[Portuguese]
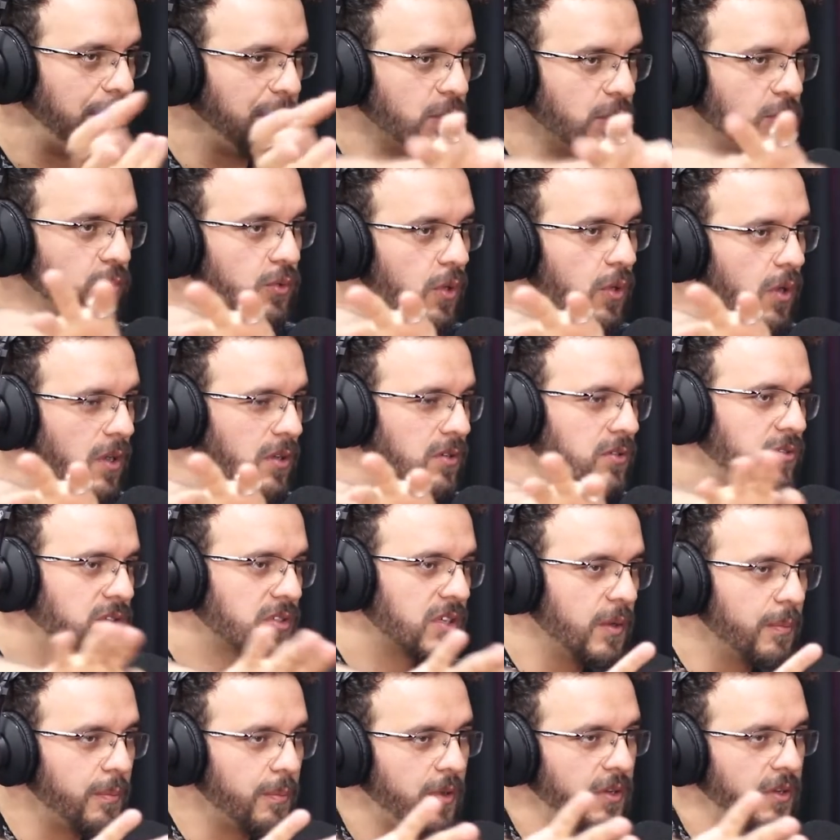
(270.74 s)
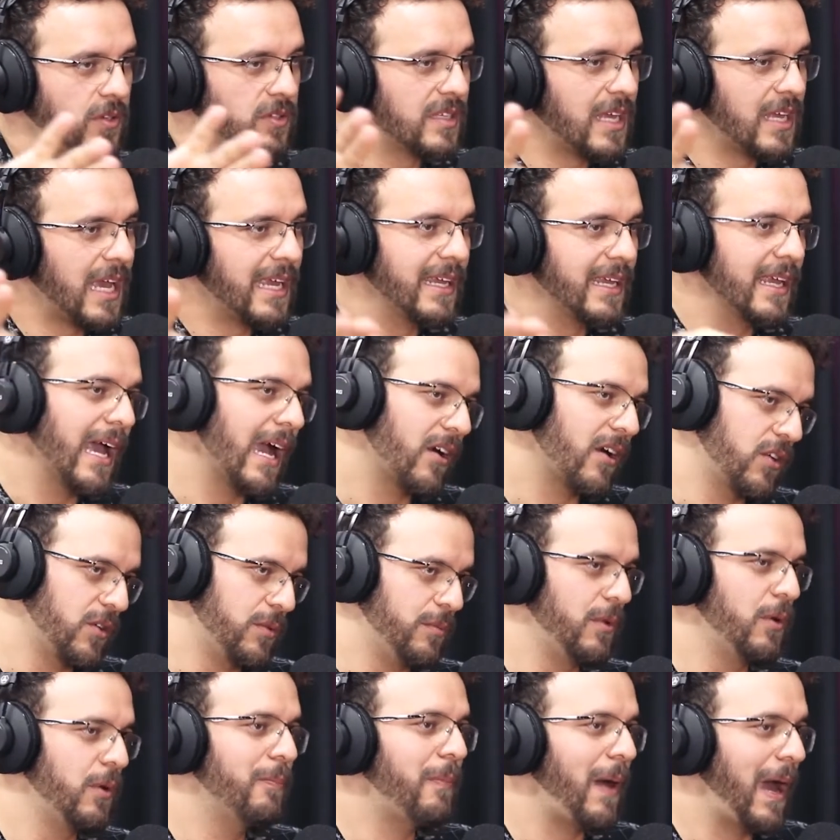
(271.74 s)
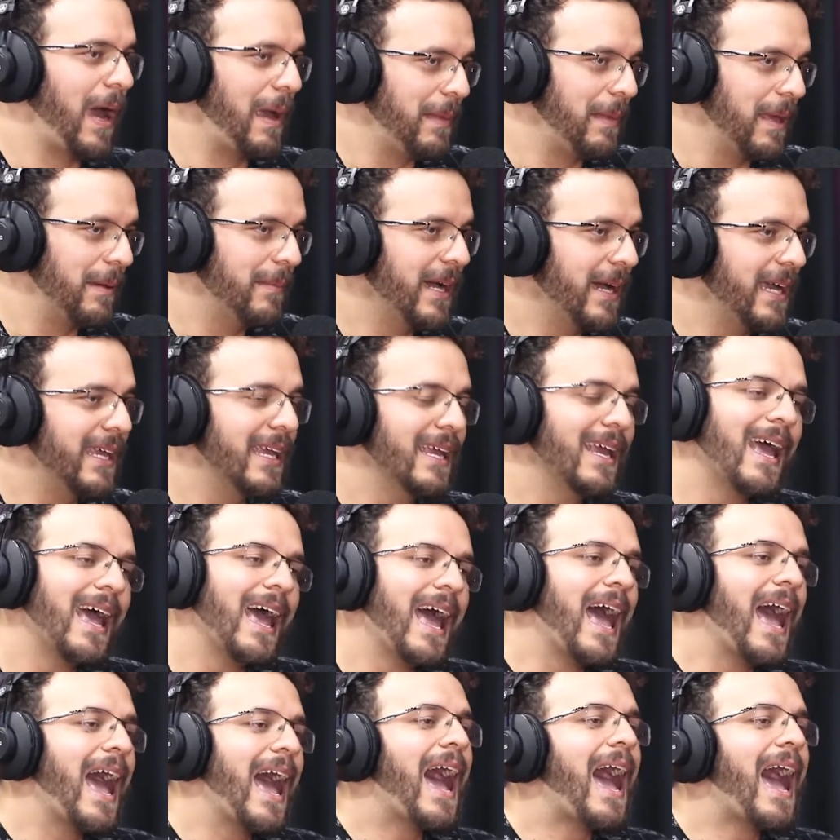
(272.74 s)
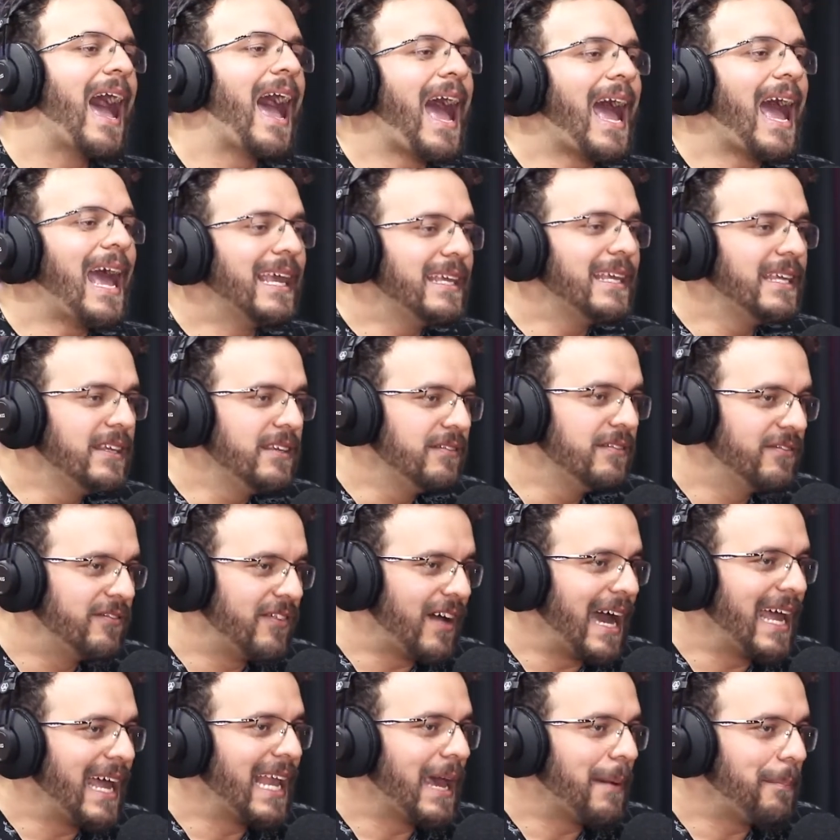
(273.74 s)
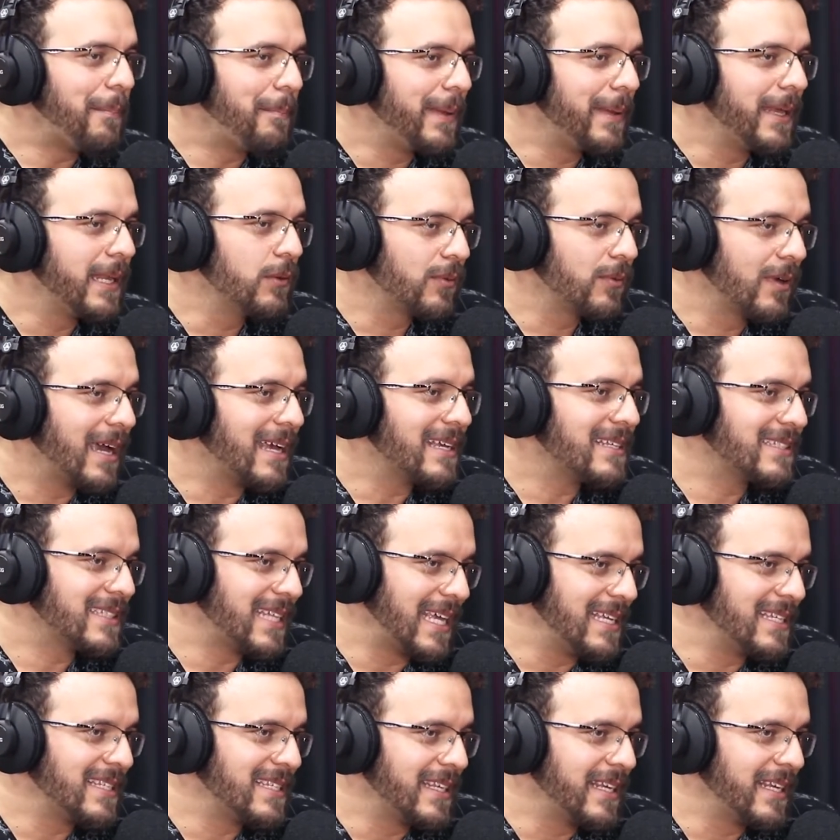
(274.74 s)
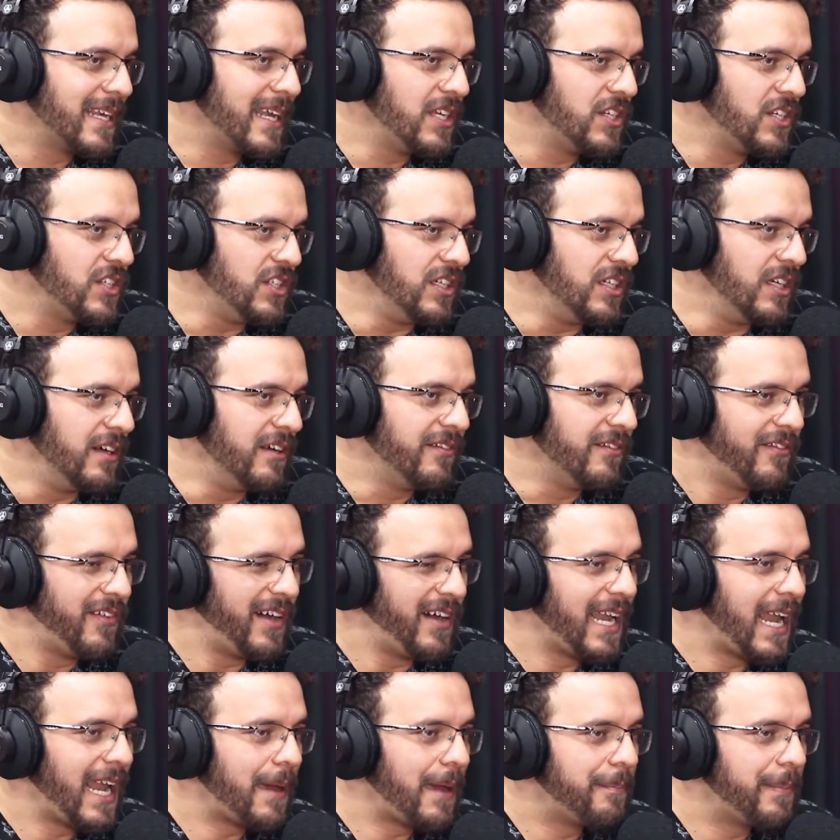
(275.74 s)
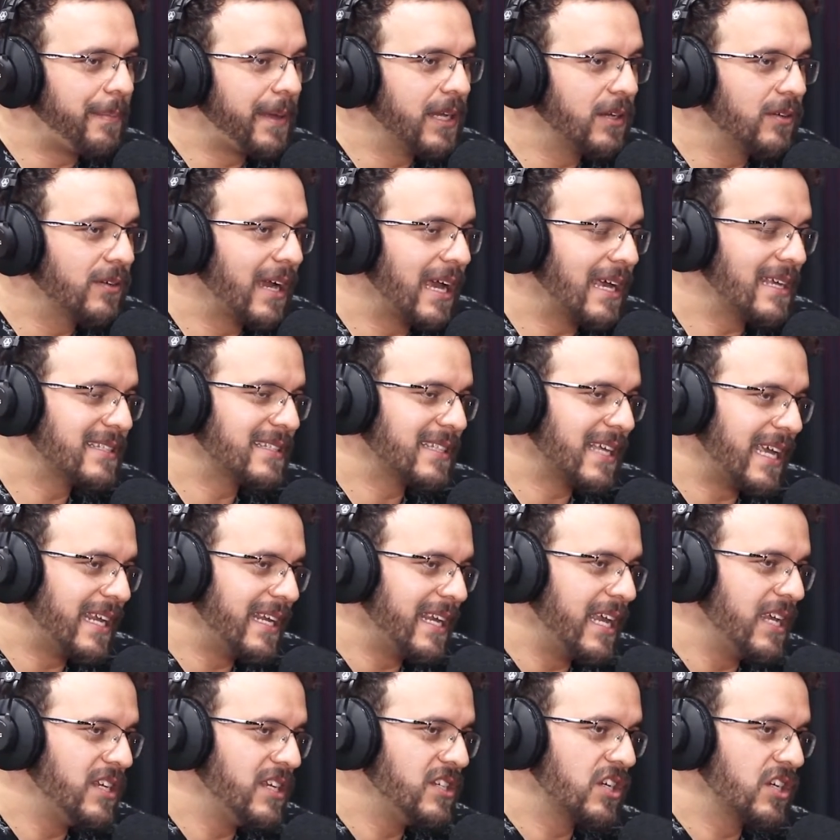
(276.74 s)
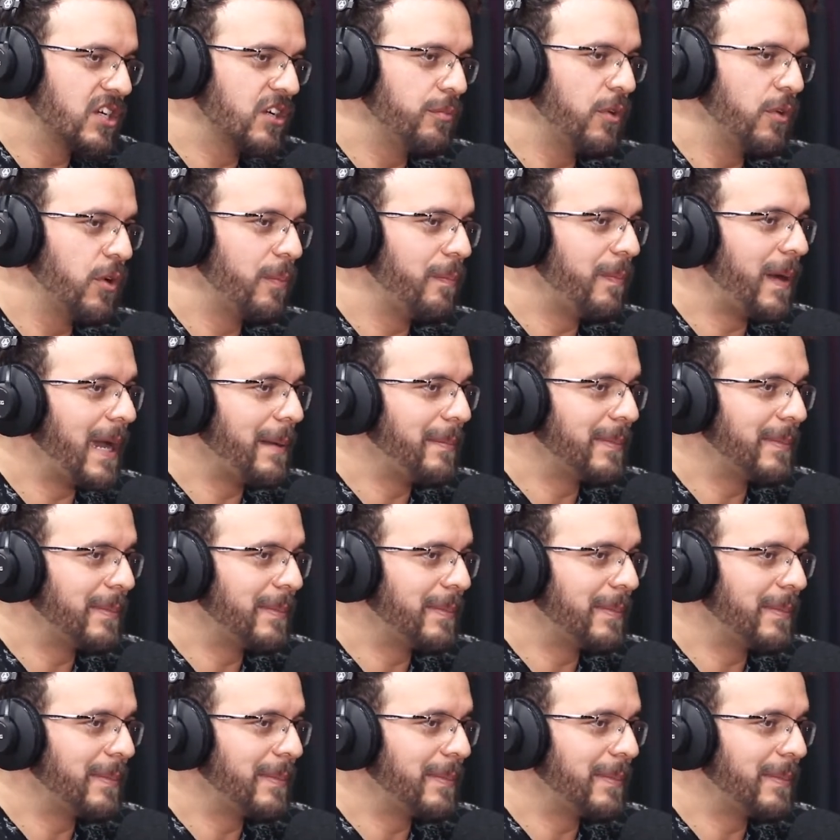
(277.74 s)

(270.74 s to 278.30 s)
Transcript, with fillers: tóxico, eu posso sair. Agora, meu pai, minha mãe, aí vale a pena eu gastar essa energia. Entende? Vale a pena eu gastar energia com meu pai para